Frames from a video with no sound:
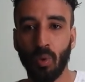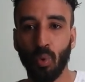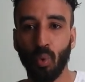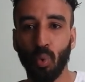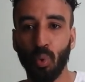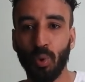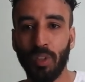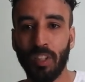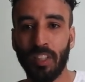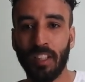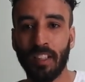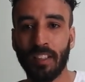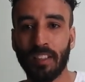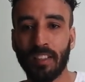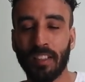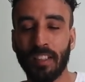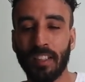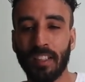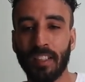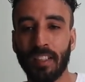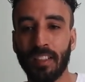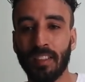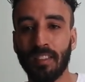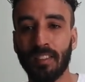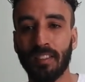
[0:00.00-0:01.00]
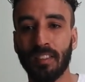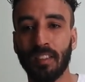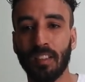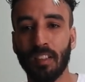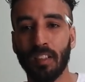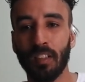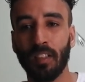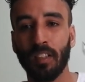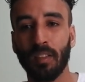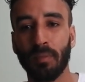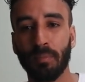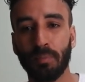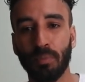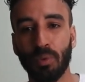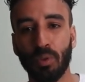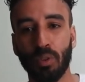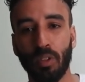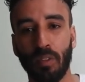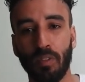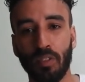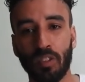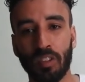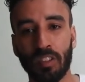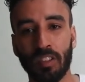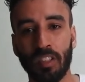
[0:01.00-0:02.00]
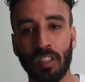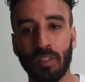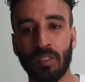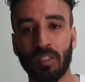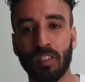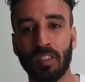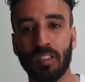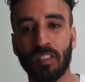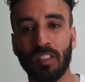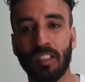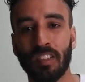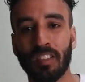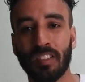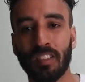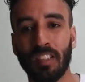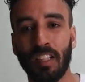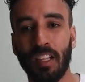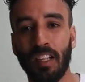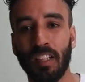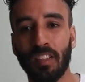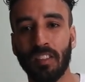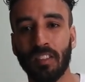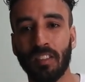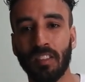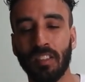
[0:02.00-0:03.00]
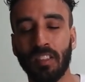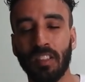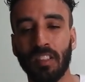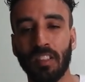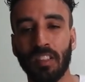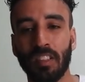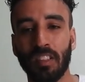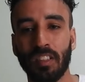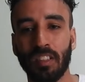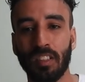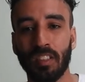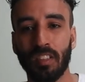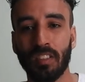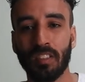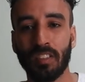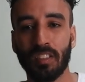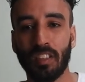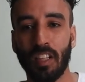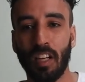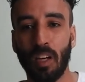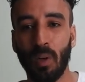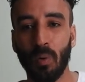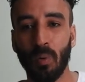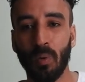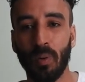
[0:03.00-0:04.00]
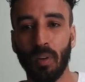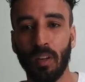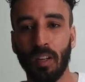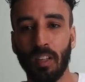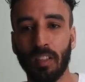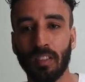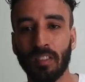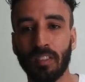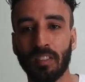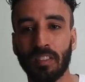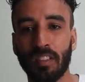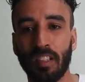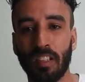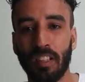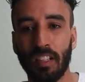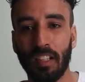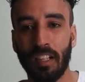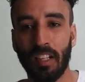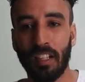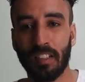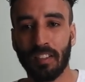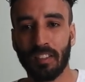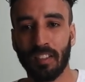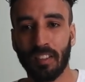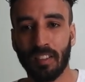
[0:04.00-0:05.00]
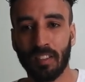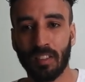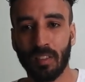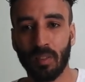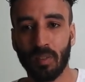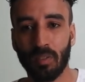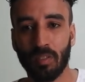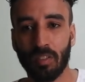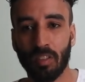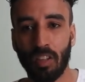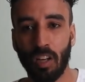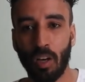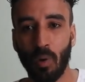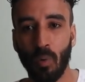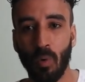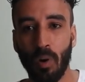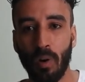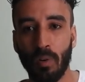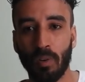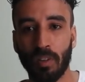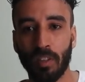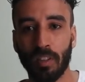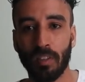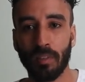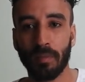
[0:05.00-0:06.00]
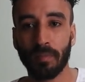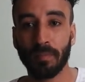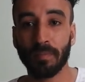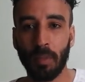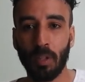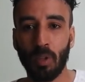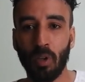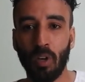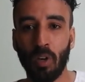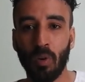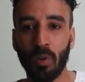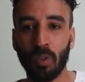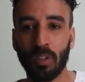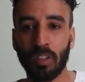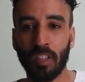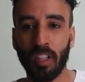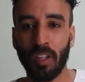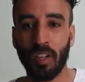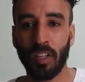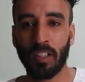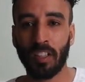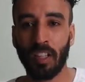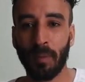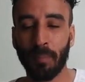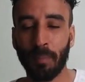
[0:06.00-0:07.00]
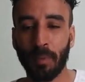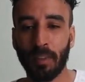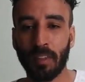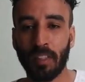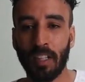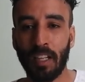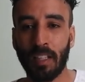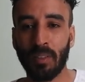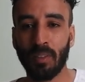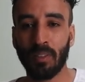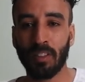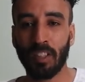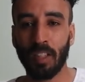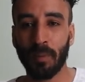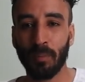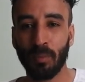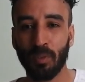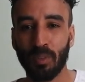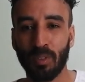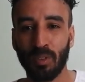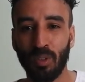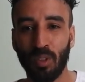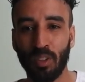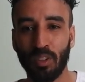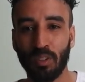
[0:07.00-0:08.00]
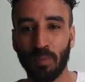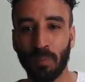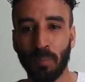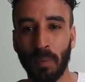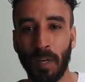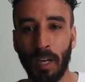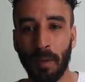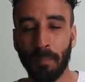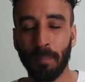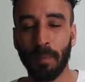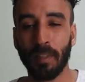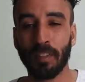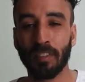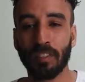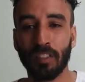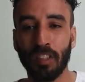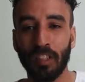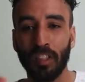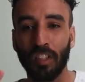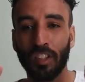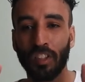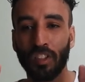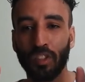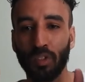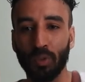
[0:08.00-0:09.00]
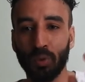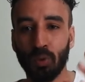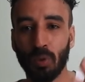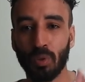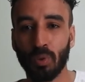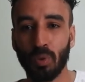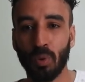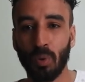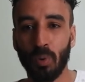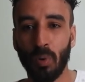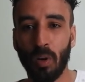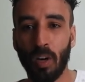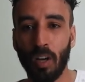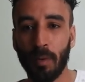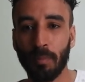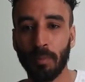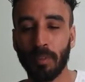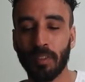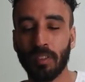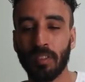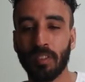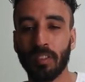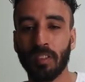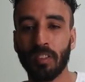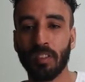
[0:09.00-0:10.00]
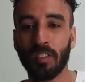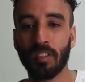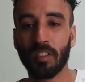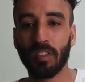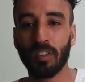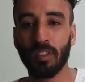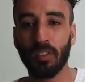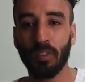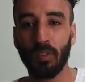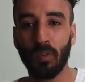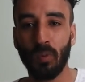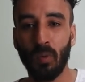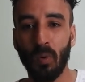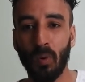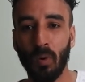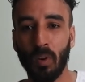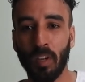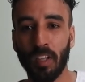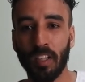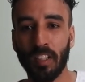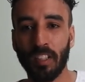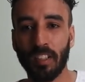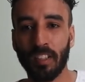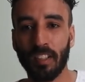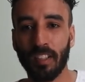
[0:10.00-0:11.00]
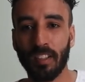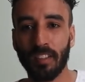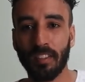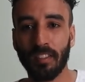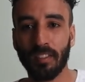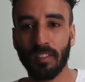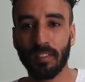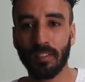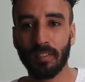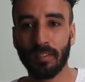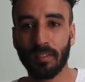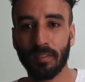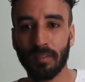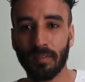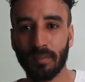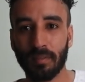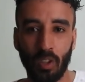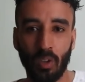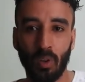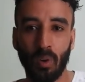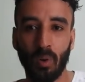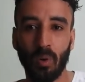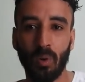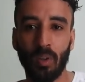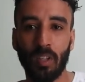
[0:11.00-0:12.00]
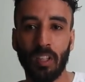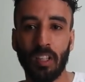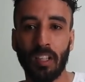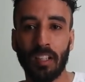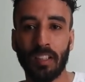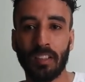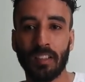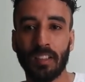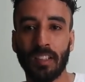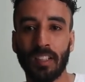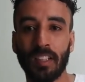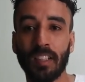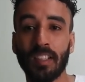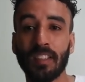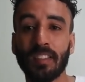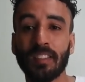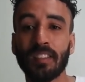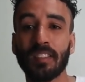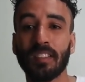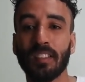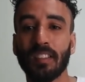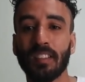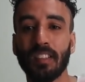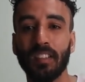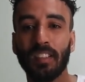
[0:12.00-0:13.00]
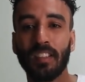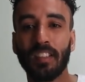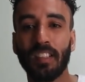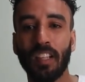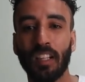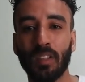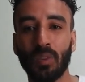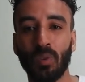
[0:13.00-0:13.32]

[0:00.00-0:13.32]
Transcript: O Irlandês, 1917 e Star Wars Ascensão de Skywalker. Melhor roteiro adaptado temos Dois Papas, Jojo Rabbit, Coringa, o Irlandês e